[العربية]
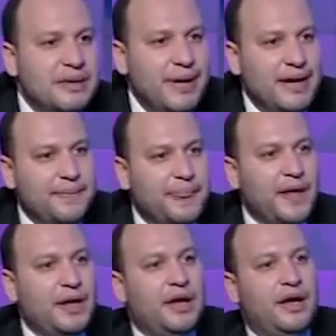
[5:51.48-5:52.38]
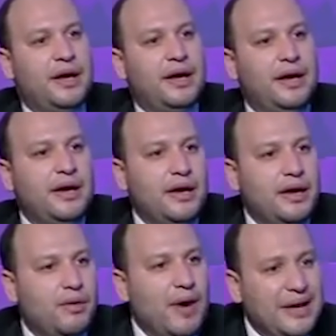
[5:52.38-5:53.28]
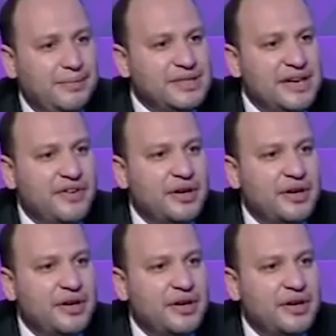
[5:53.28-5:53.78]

بقى آه واحد خلوه قاعد